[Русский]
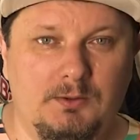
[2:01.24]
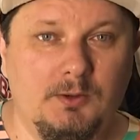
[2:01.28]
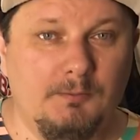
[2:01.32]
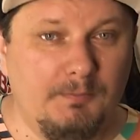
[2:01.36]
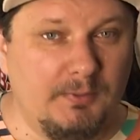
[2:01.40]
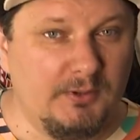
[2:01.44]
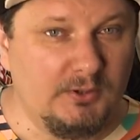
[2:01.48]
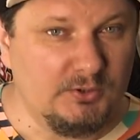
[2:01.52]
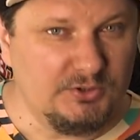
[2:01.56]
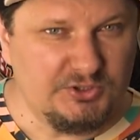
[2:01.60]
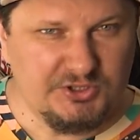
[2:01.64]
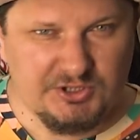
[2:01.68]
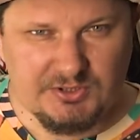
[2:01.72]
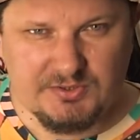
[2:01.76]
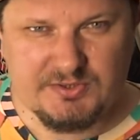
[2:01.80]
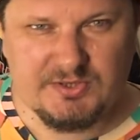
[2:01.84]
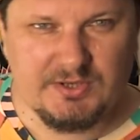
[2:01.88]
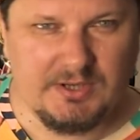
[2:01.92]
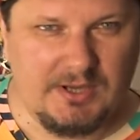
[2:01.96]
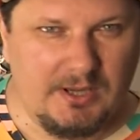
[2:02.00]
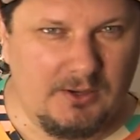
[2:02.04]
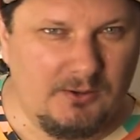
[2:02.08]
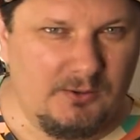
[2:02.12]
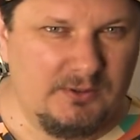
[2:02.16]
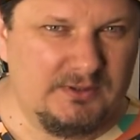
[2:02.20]
Но
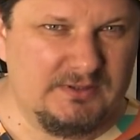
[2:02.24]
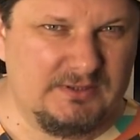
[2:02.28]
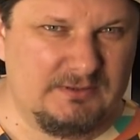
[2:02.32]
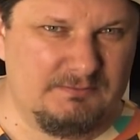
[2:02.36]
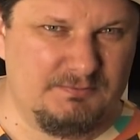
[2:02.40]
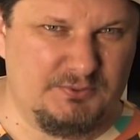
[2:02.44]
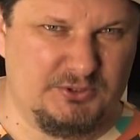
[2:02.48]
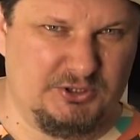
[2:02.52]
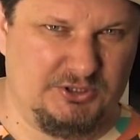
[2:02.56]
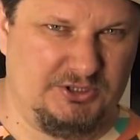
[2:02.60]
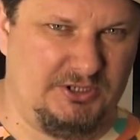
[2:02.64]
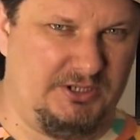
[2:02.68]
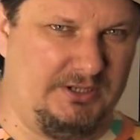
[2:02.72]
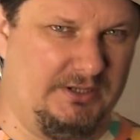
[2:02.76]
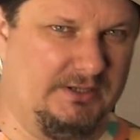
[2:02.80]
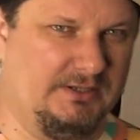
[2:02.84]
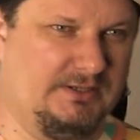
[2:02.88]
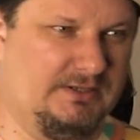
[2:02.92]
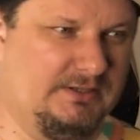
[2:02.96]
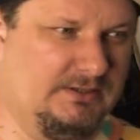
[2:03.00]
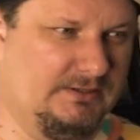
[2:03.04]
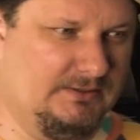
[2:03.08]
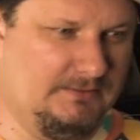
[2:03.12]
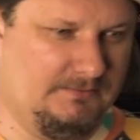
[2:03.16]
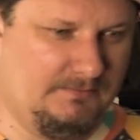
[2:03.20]
получился какой-то
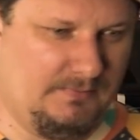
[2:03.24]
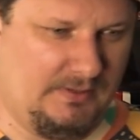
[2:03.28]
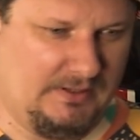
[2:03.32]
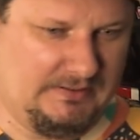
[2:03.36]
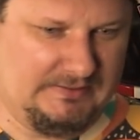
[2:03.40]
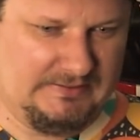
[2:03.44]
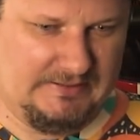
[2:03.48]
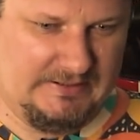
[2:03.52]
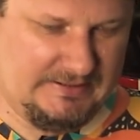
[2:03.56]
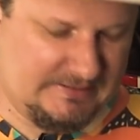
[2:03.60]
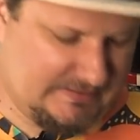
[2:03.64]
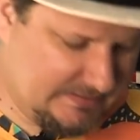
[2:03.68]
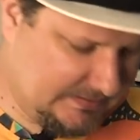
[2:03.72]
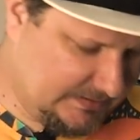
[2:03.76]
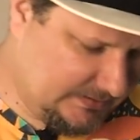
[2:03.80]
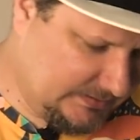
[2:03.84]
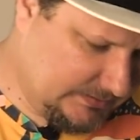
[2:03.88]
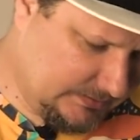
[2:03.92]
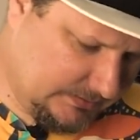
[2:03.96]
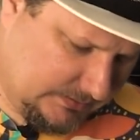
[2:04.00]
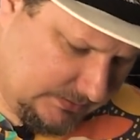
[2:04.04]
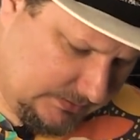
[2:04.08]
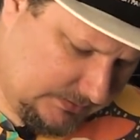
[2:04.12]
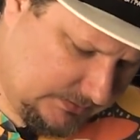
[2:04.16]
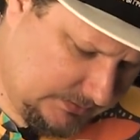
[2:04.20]
пшик, по-английски
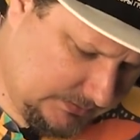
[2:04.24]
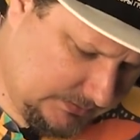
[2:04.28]
э,